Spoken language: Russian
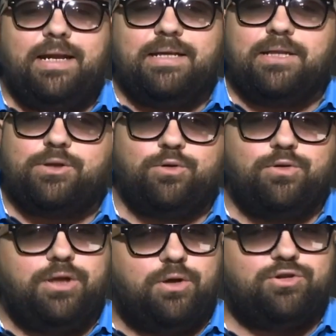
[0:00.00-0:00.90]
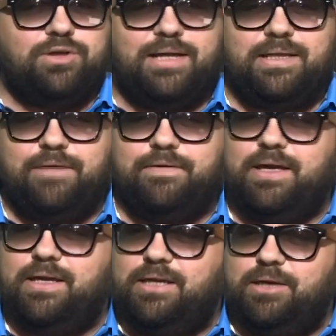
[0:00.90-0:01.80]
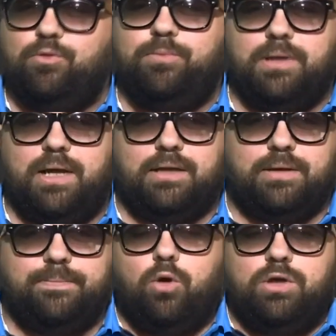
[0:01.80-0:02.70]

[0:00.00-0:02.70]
Далее дотрону Сережу Лазарева и Диму Билана.